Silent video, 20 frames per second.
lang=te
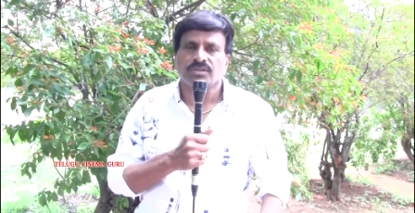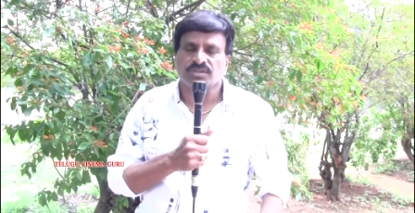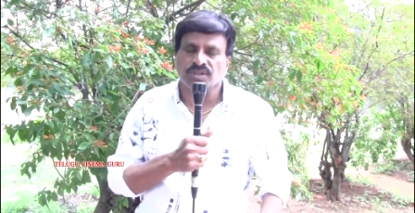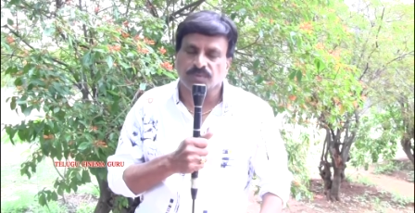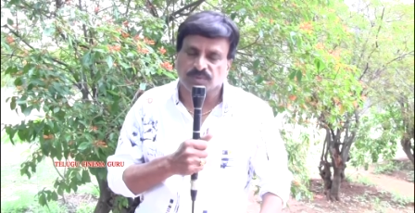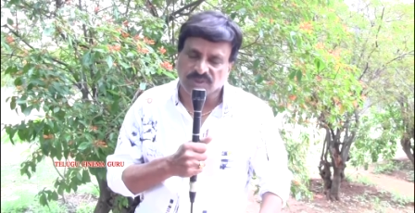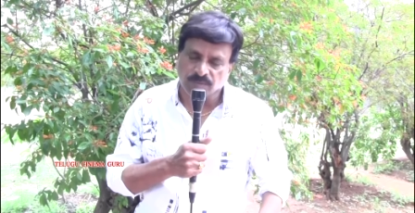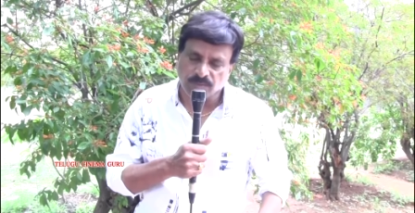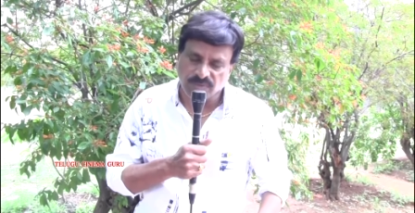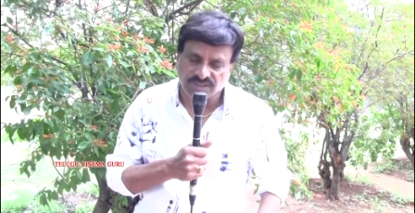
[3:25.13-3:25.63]

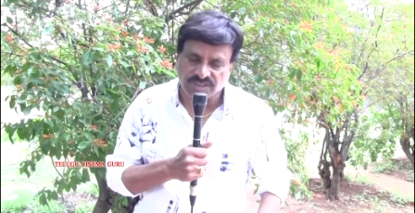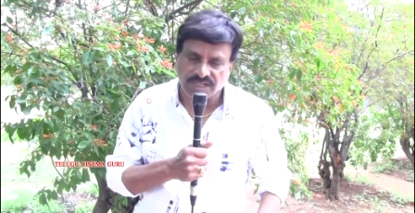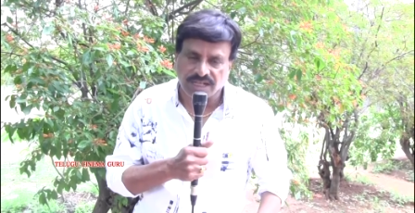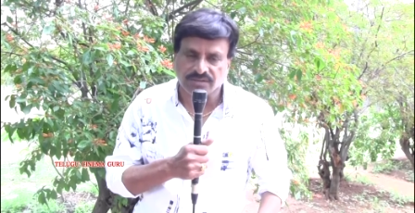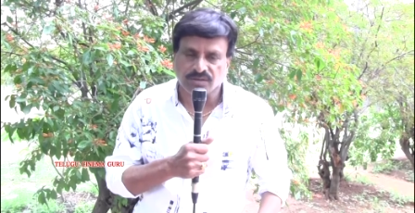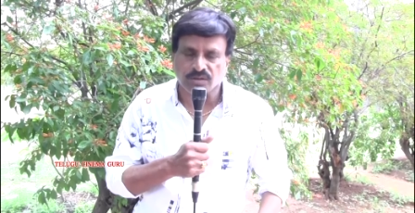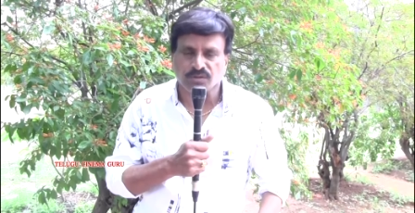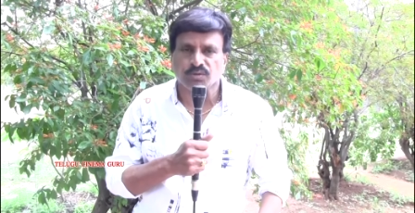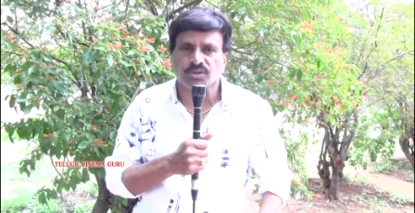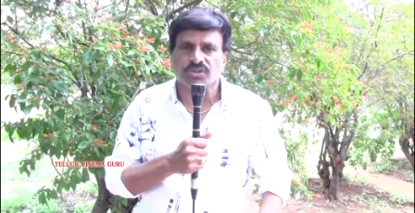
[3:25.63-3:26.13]
చెప్తే మేము
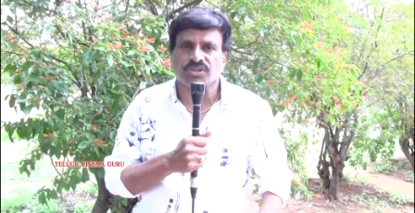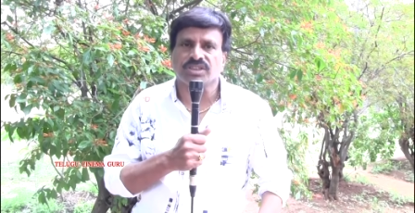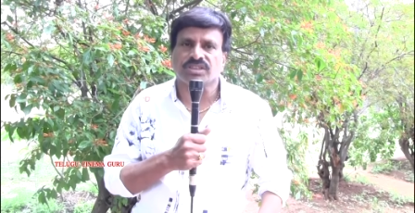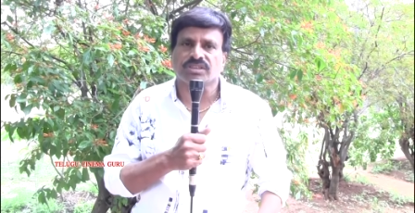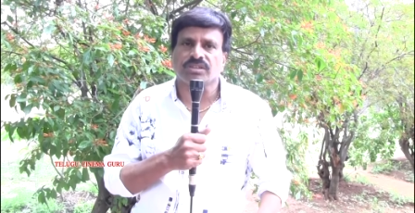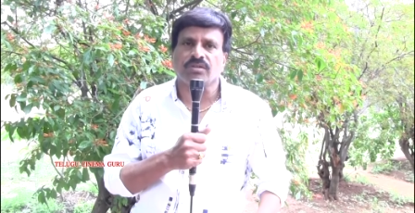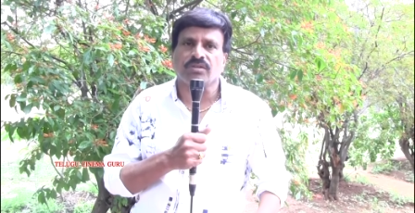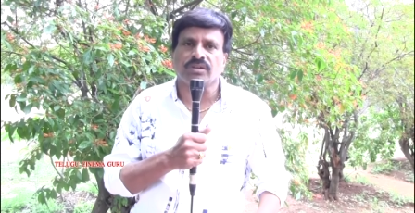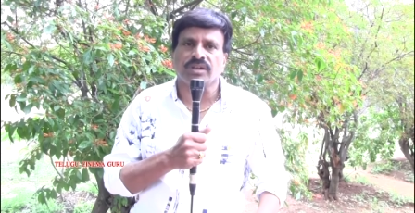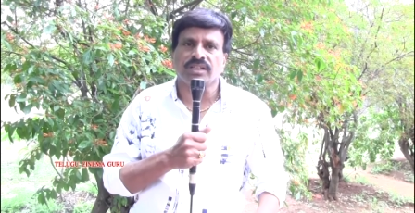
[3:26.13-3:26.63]
చాలా
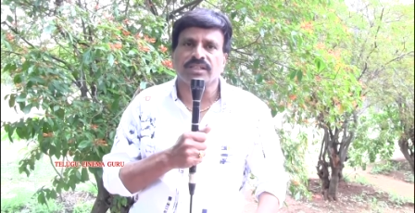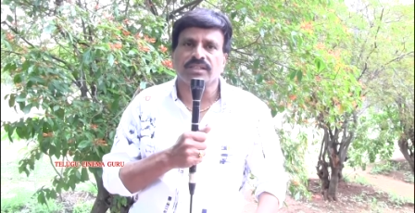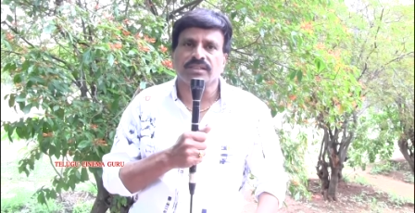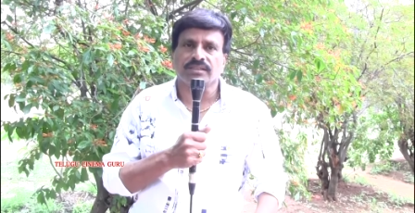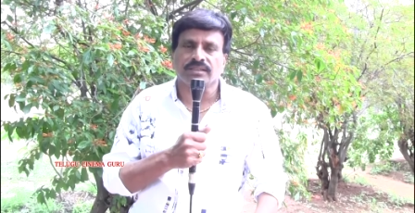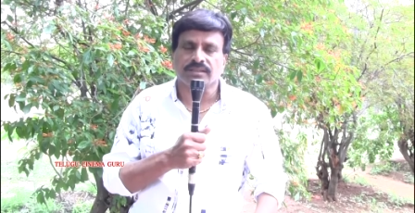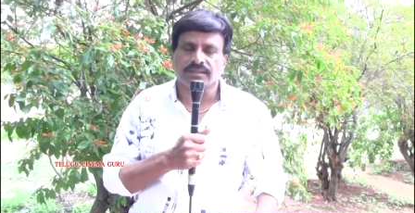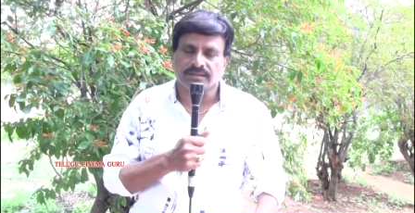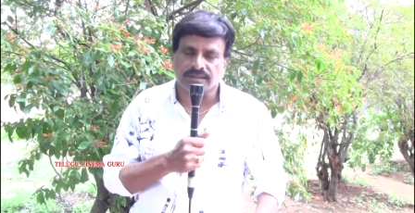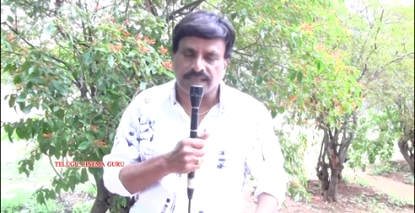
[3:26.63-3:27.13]
సంతోషిస్తామండి
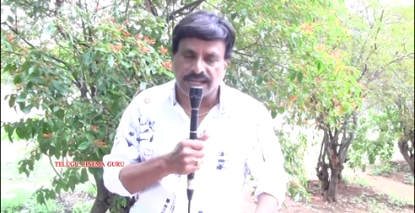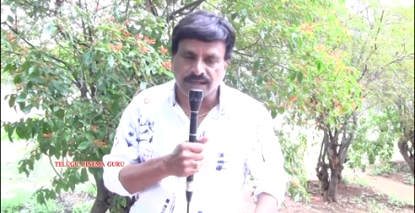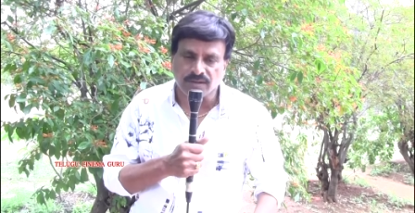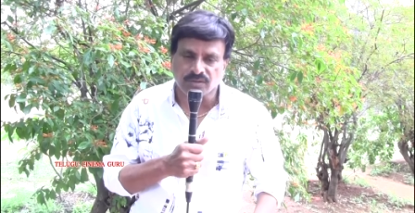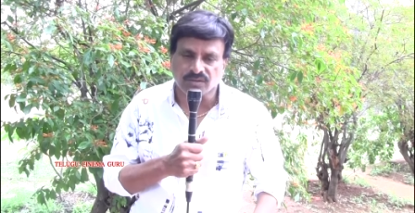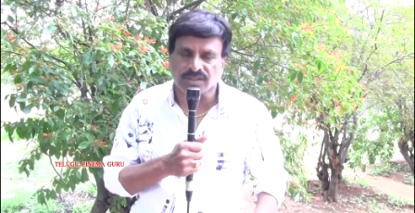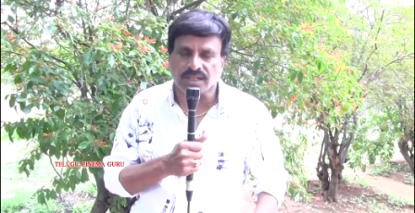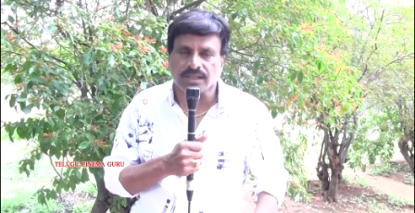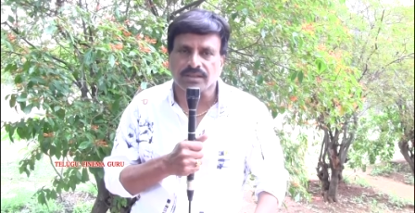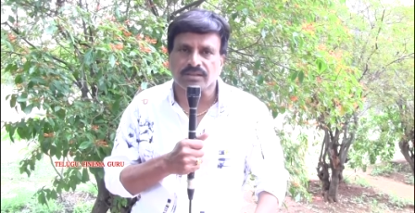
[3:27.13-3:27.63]
థ్యాంక్
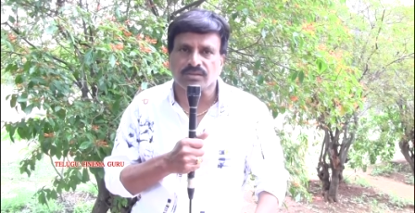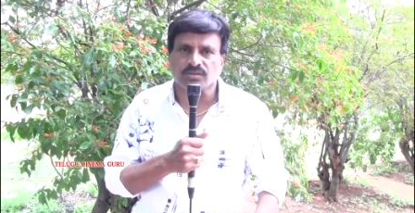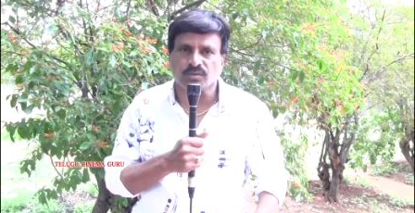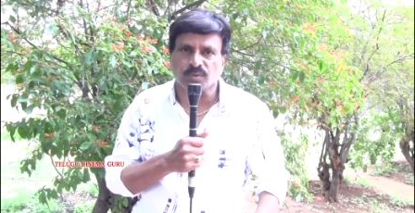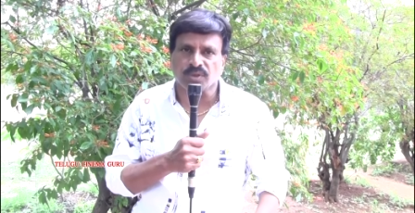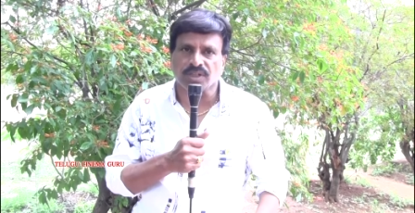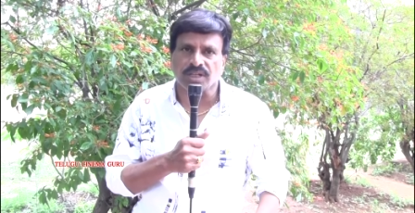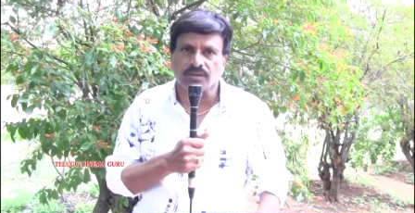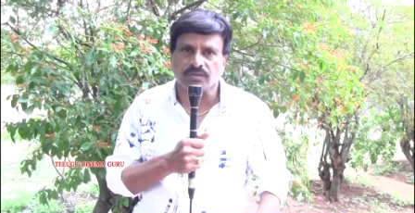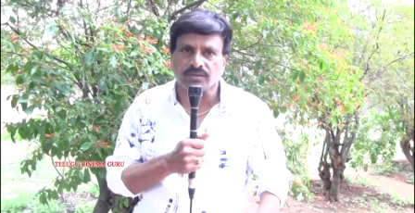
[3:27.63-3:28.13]
యూ సార్
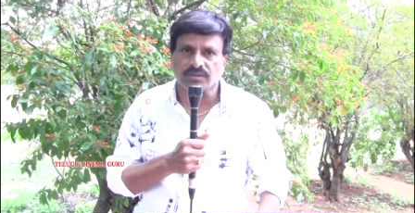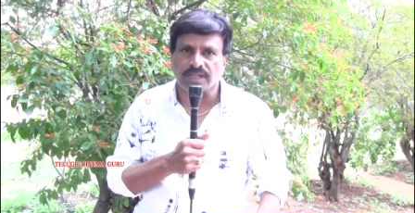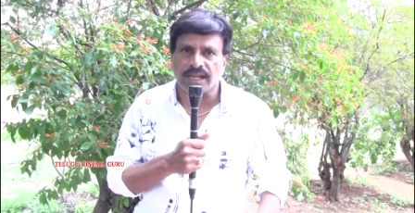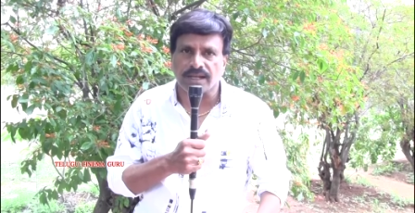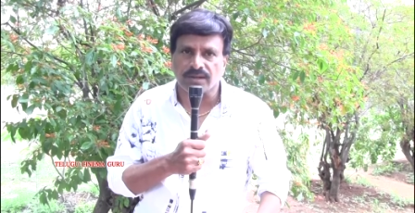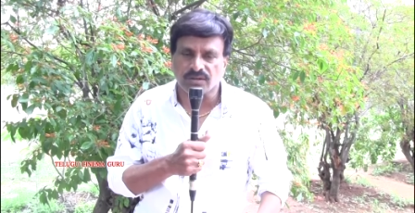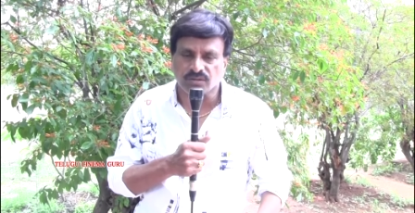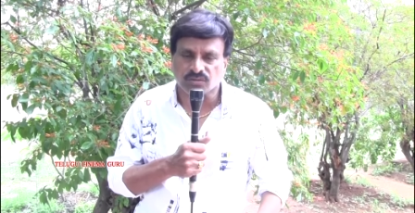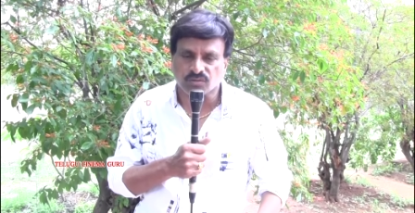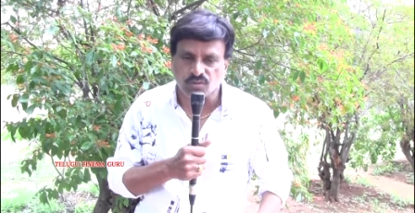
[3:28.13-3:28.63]
సుమన్ గారు
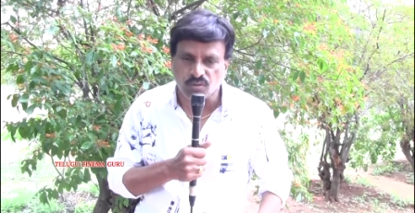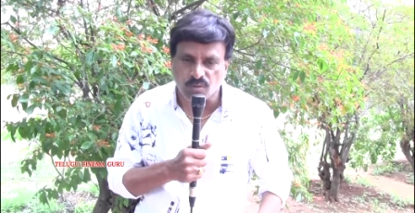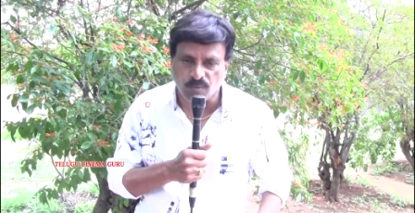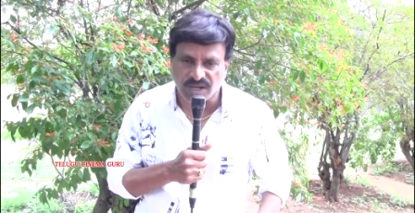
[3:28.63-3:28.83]
థ్యాంక్ యూ సో